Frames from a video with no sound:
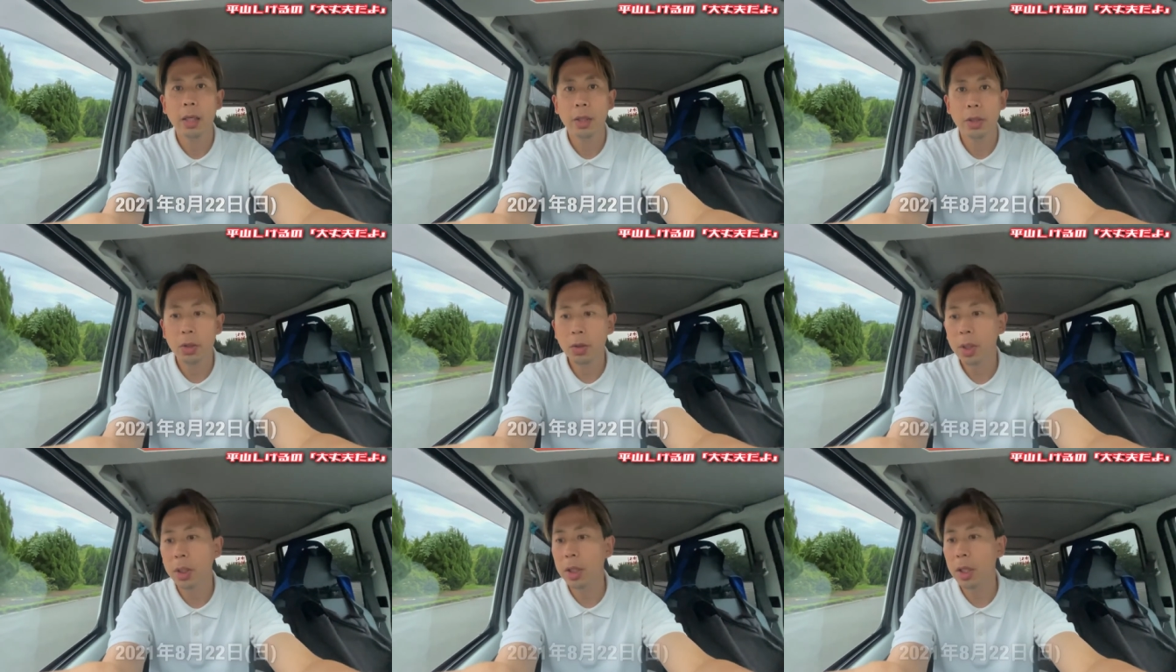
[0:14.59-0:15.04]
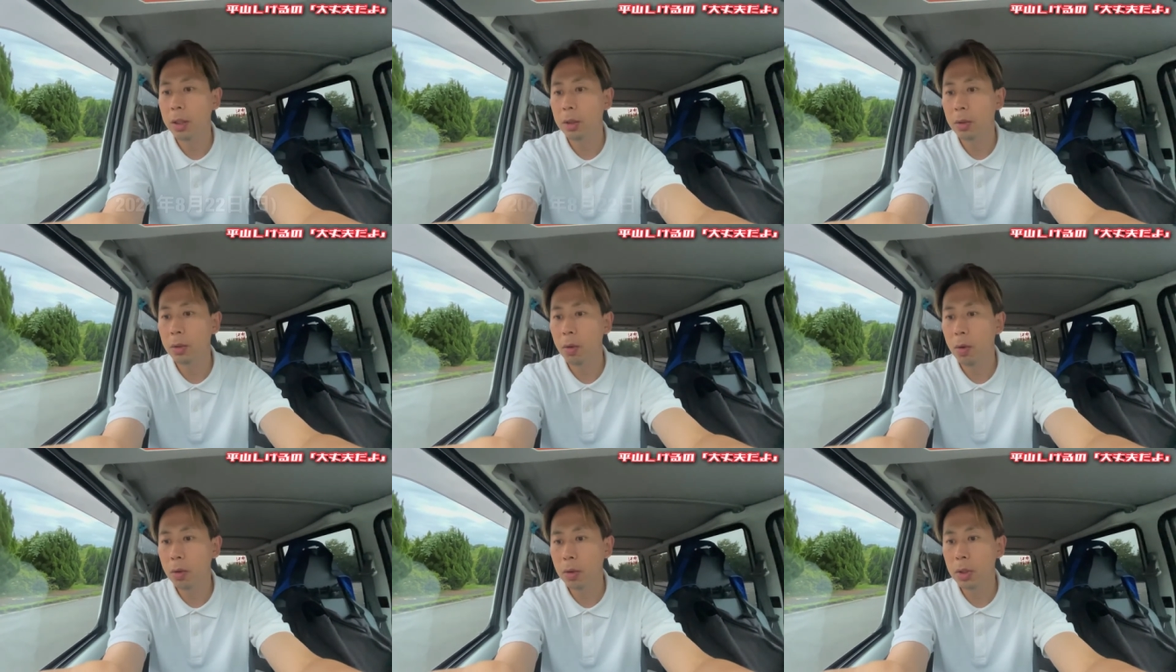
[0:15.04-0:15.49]
夕方
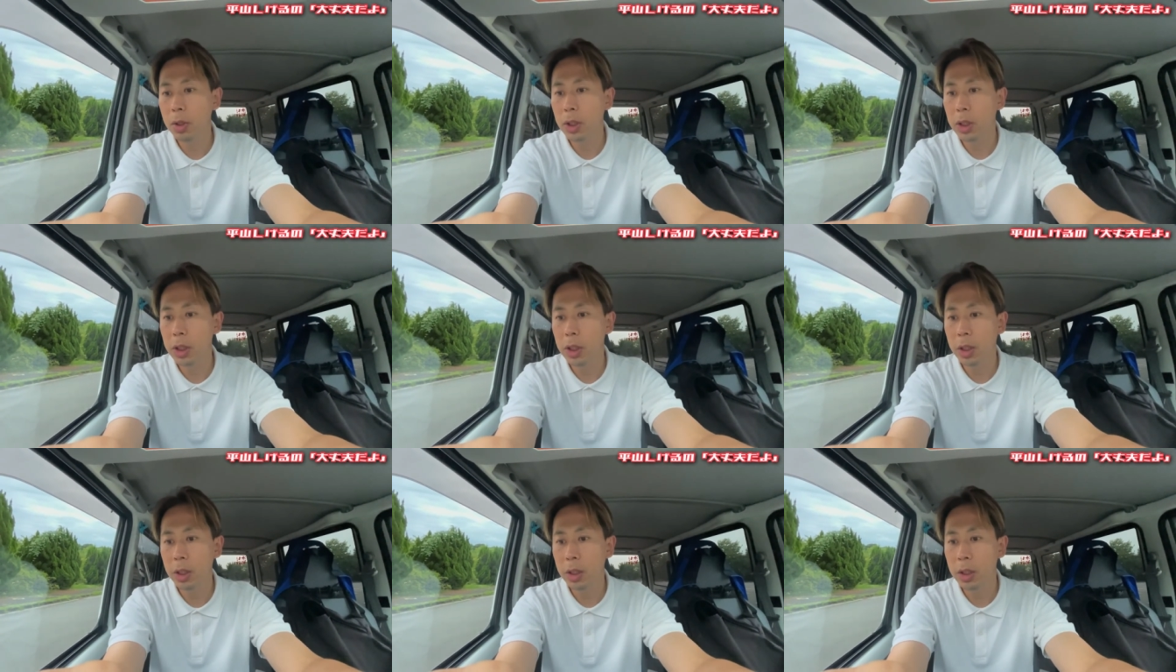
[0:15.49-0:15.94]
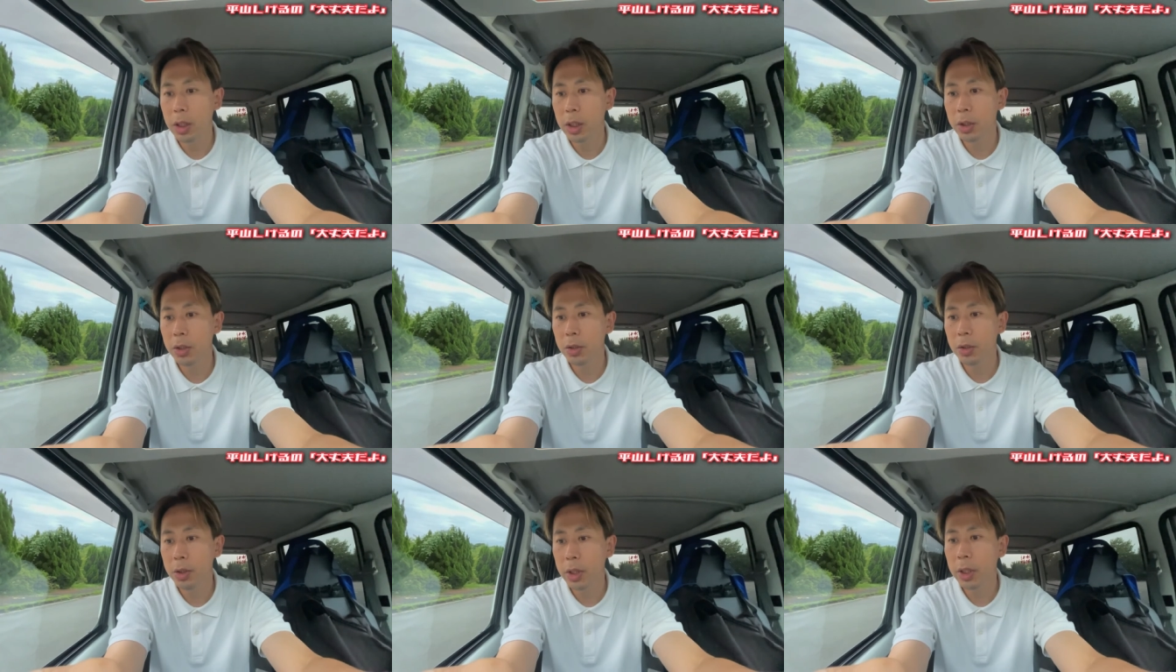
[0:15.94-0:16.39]
の6時
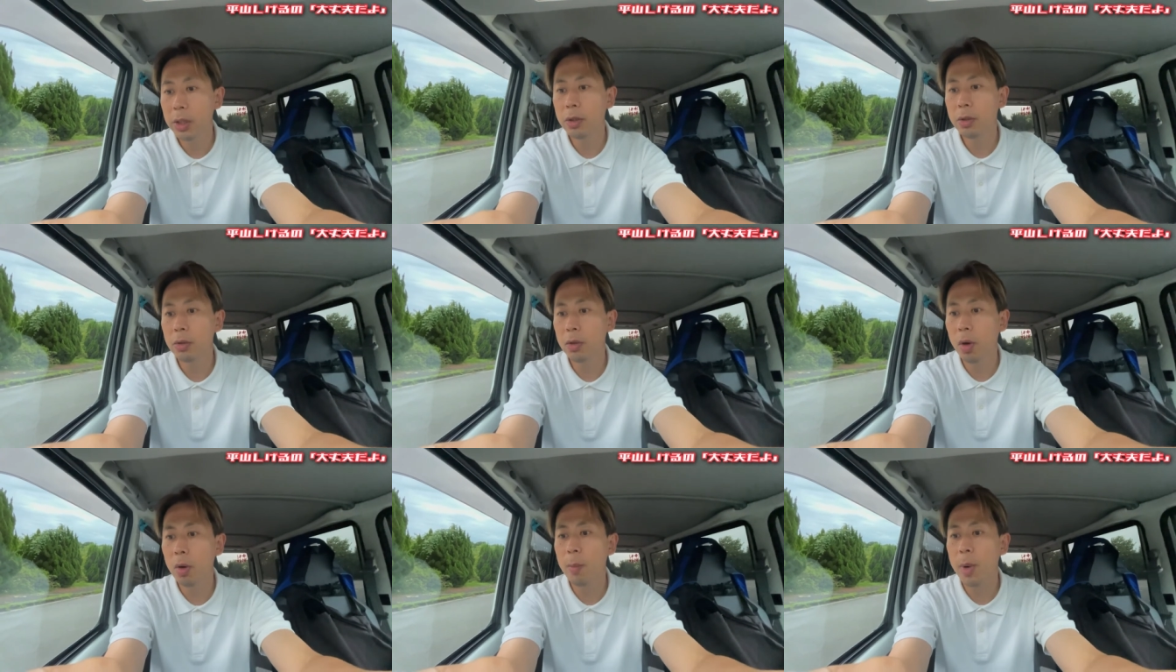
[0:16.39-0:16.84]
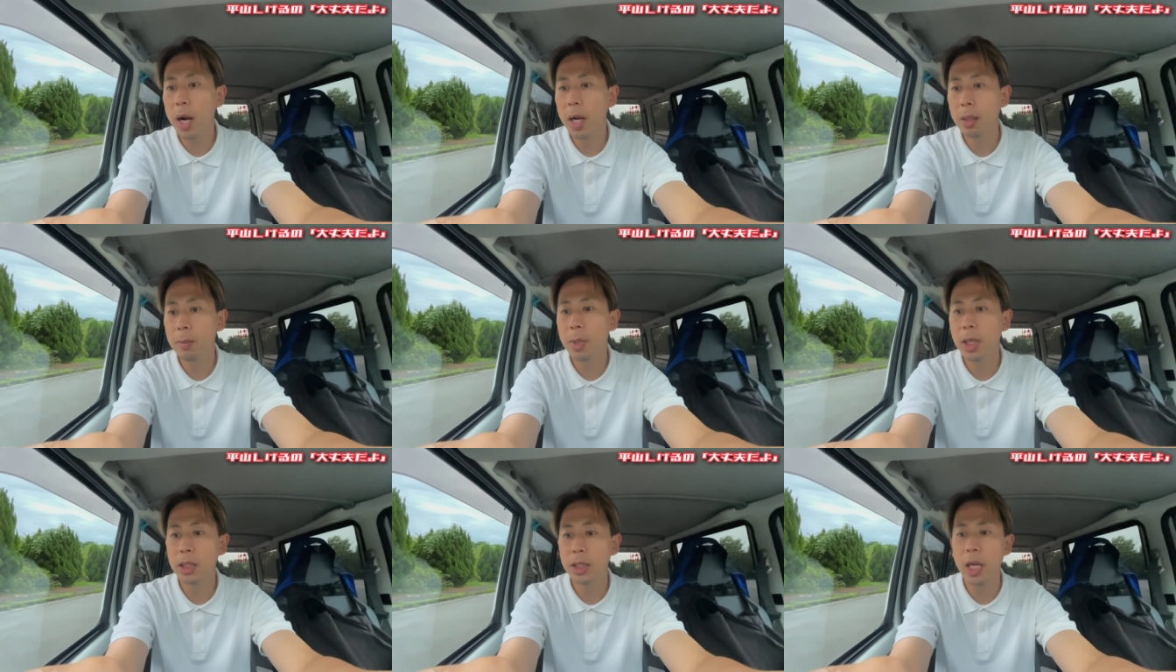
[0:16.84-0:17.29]
22分を回
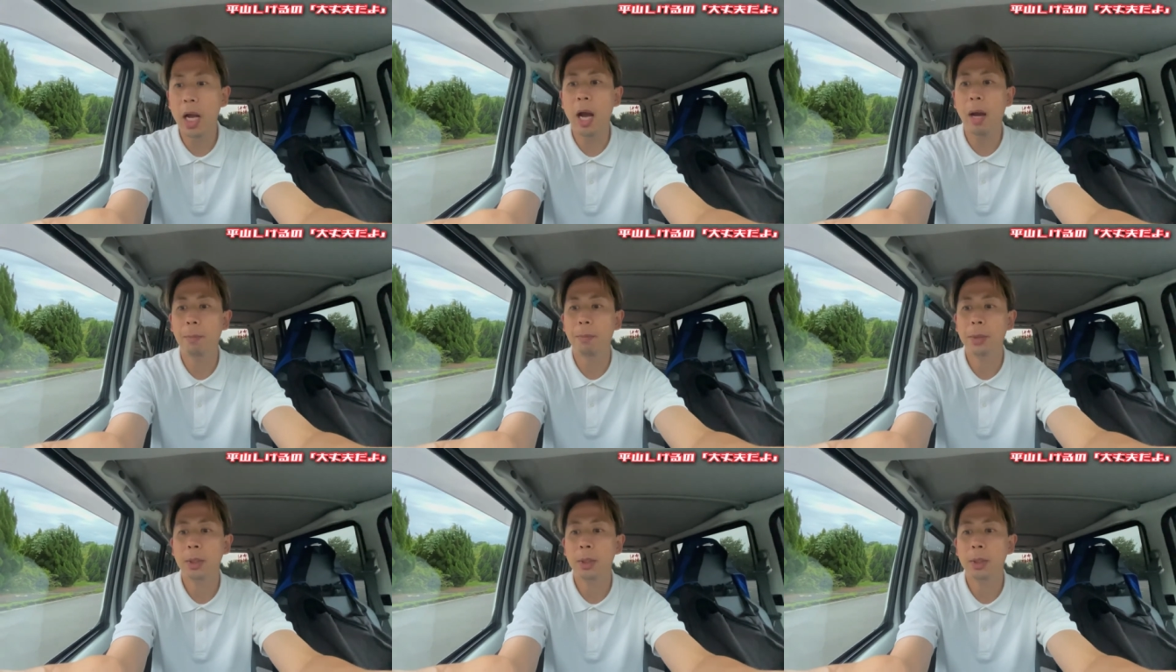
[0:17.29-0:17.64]
りました、